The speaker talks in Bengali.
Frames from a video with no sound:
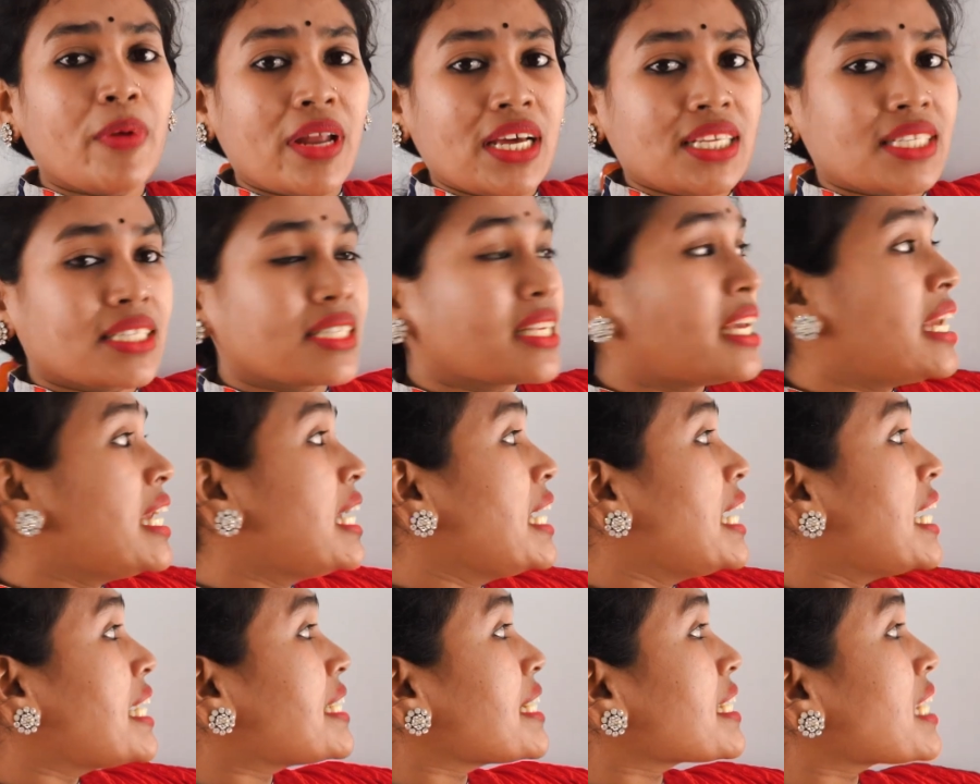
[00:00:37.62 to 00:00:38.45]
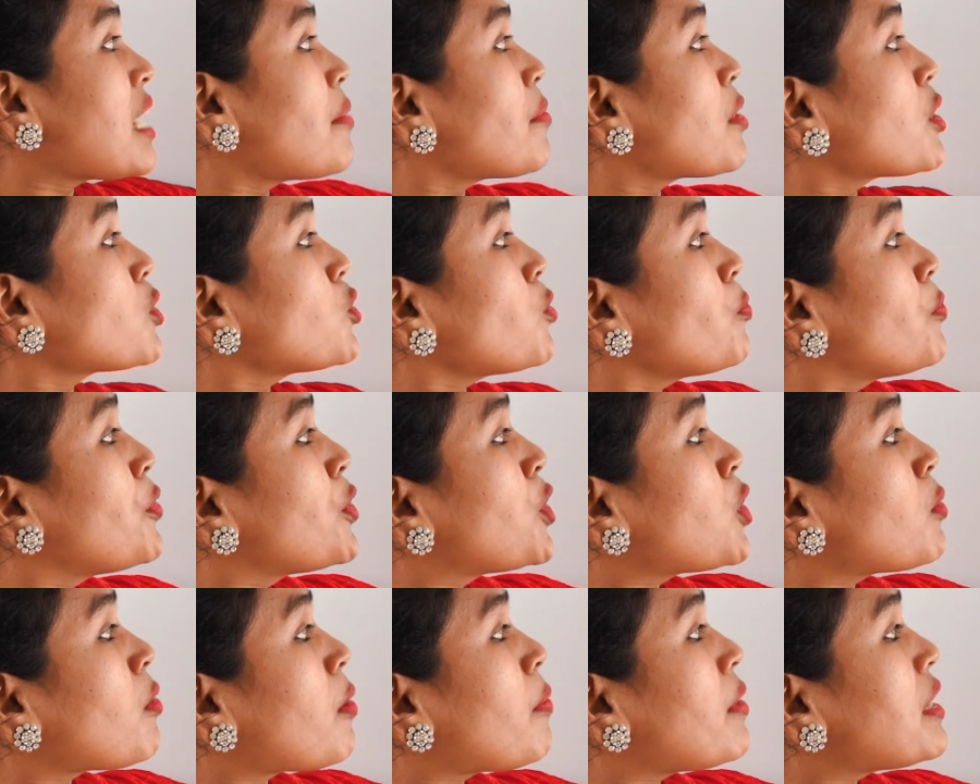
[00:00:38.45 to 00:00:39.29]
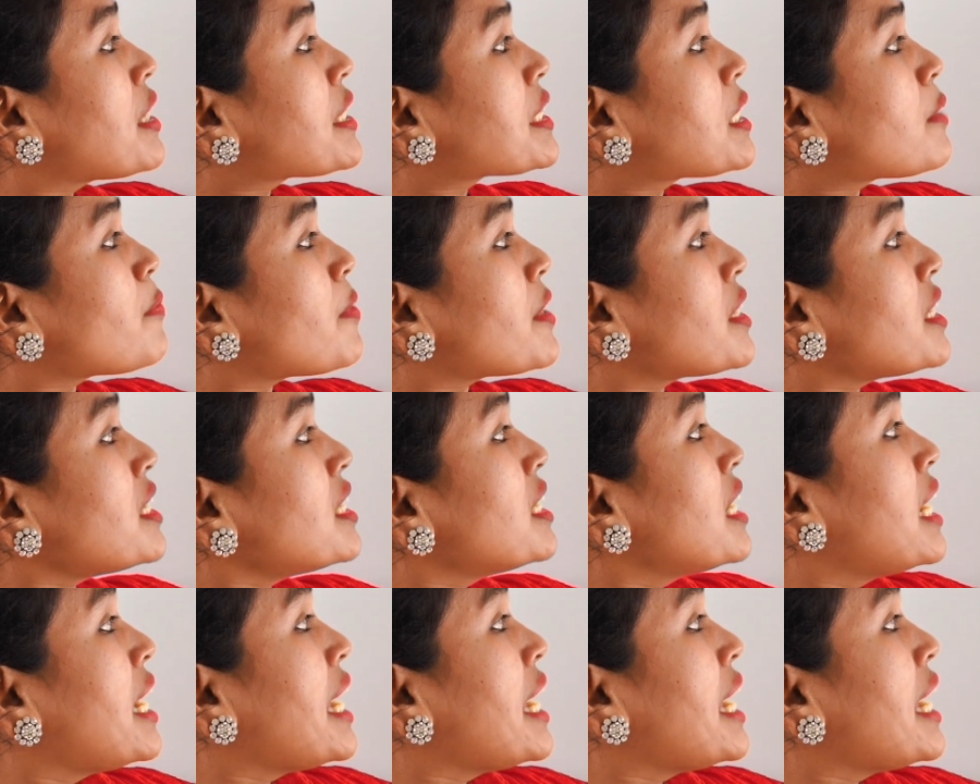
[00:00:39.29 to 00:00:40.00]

প্লাস এটাকে আমরা একটু ভিন্নভাবে লিখতে পারি